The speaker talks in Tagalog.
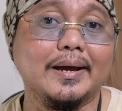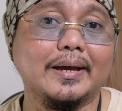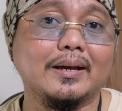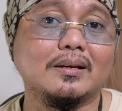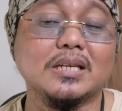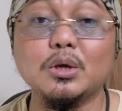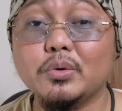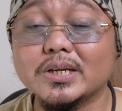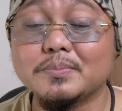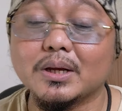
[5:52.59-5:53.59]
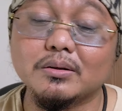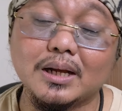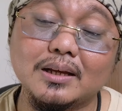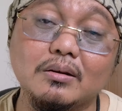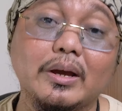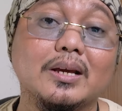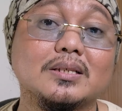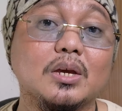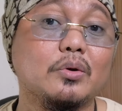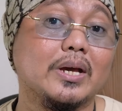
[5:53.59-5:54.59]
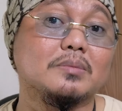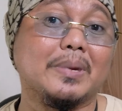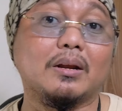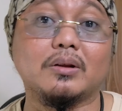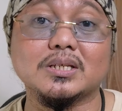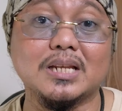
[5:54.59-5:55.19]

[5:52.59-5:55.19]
ay sa US meron na okay sa US mayroon